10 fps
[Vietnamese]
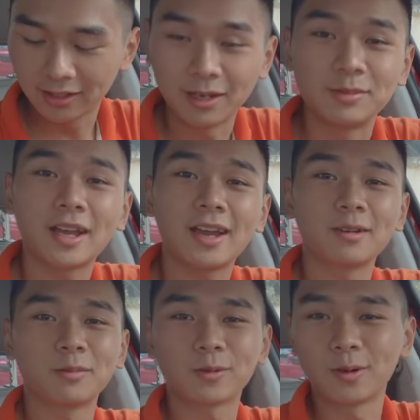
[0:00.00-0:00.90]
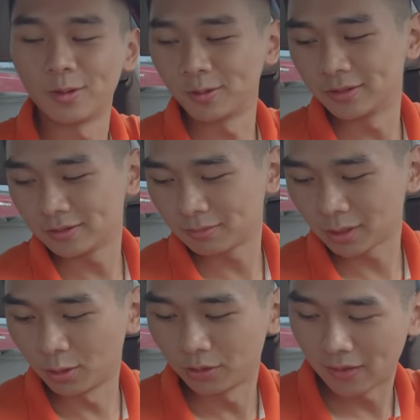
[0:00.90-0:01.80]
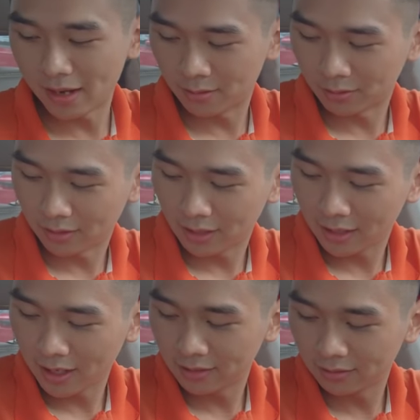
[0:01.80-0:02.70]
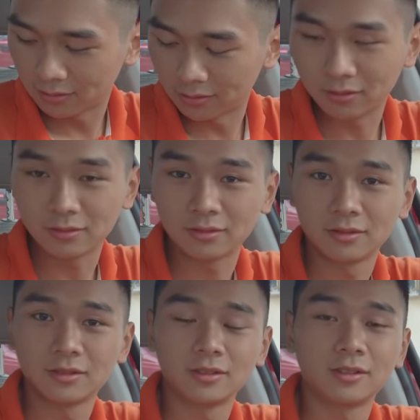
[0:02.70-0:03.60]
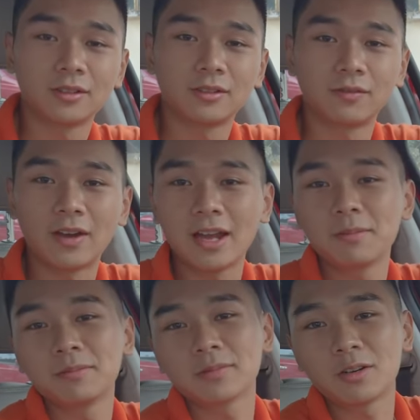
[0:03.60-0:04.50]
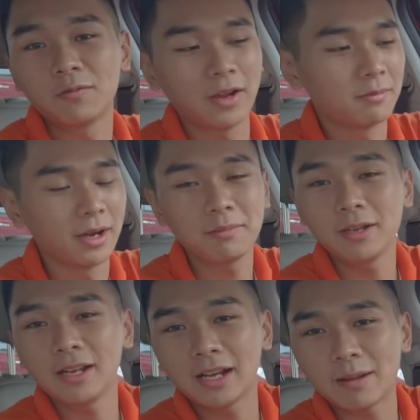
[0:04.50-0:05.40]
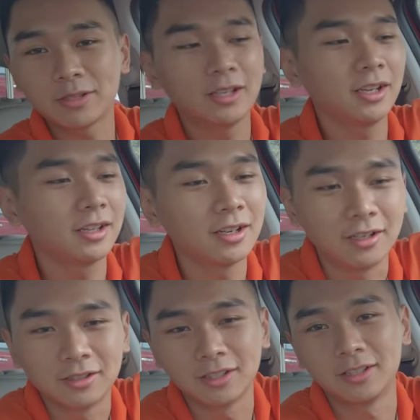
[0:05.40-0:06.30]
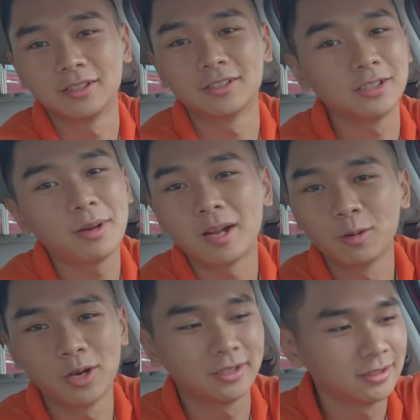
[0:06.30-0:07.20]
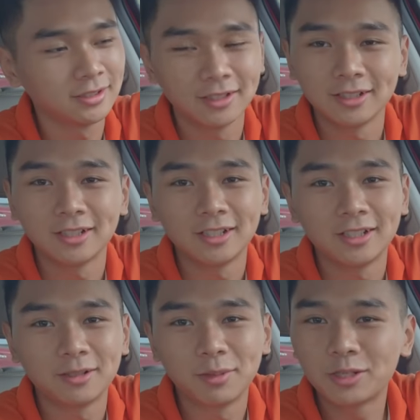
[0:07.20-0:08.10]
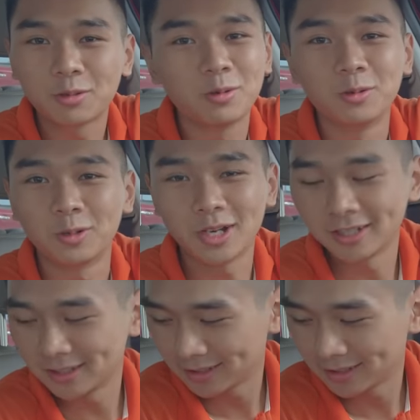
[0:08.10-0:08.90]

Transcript: kiểm tra nồng độ cồn mà thổi vào nó lại lên khoảng độ vài không phẩy mấy mg trên lít khí thở thì giữ bằng luôn, mấy chục củ luôn,